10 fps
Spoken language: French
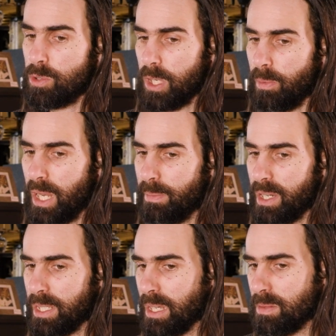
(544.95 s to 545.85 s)
il y a comme un
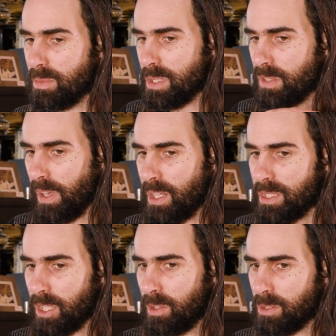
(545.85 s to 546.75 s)
amalgame de
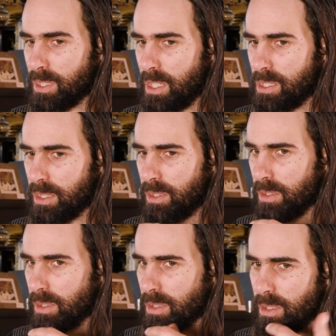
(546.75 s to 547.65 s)
différentes circonstances que
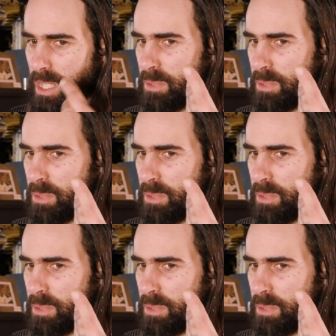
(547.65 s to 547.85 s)
notre euh,